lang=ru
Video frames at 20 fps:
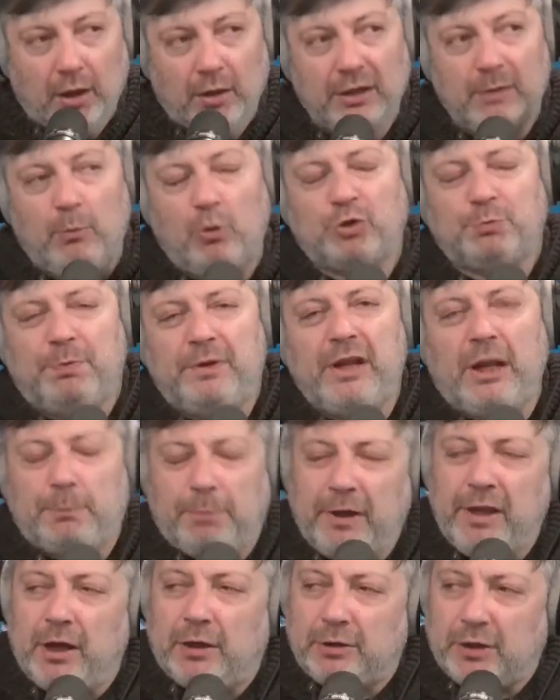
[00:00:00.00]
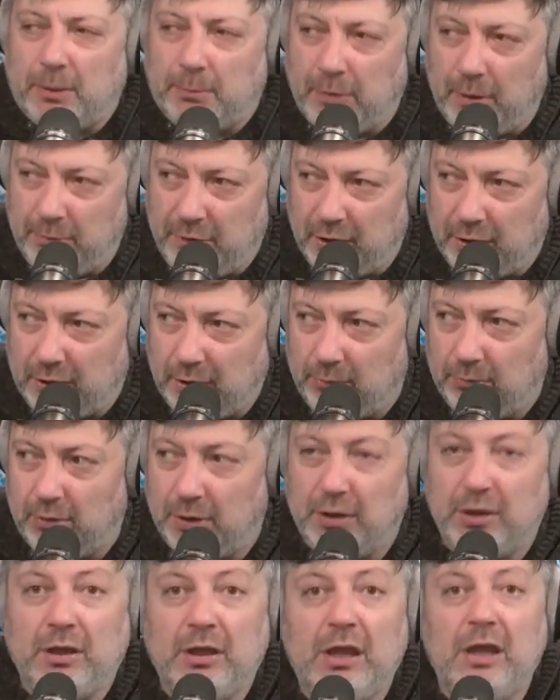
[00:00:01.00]
Не может принять по некоторым моментам
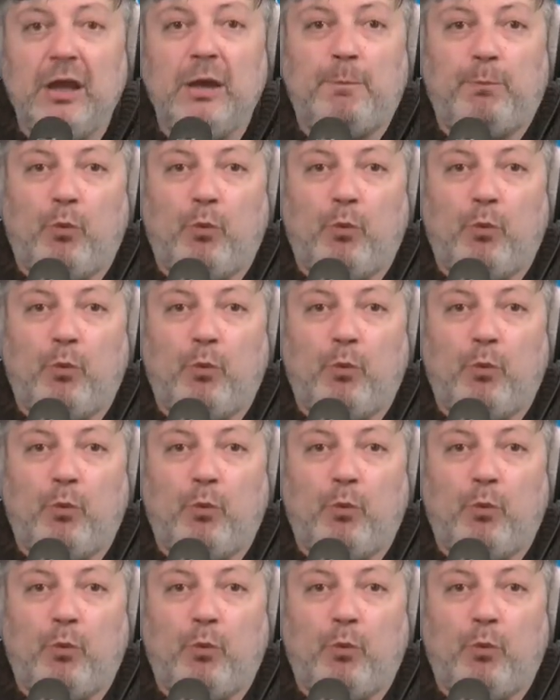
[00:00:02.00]
и